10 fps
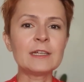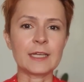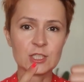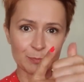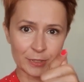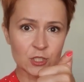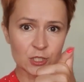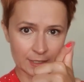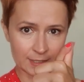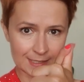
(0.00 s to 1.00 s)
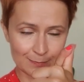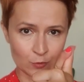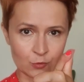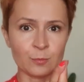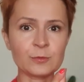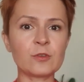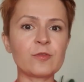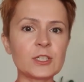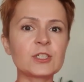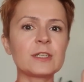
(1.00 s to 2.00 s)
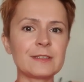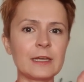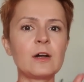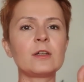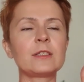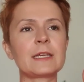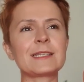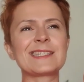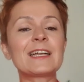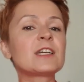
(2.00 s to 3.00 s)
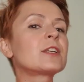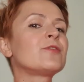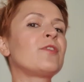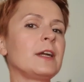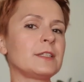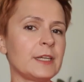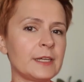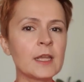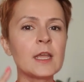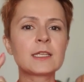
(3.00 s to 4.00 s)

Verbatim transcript: Także pierwszy taki sposób to właśnie to e, takie zakrywanie